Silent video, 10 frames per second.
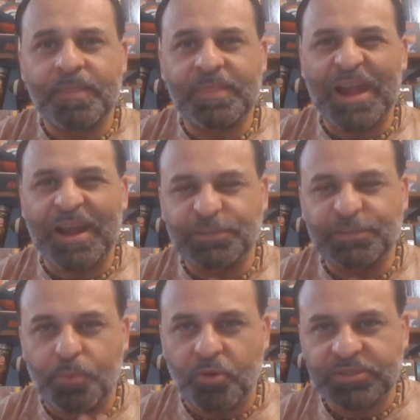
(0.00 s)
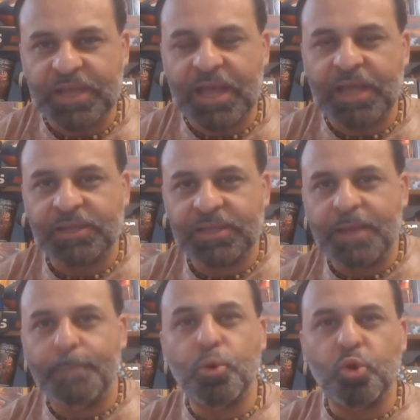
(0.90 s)
tan rasposa,
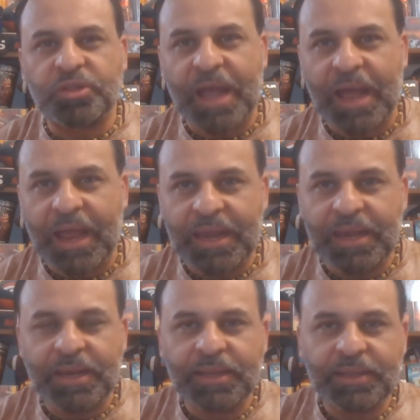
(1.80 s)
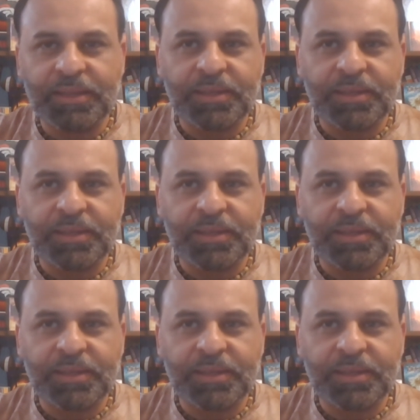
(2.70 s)
brutal,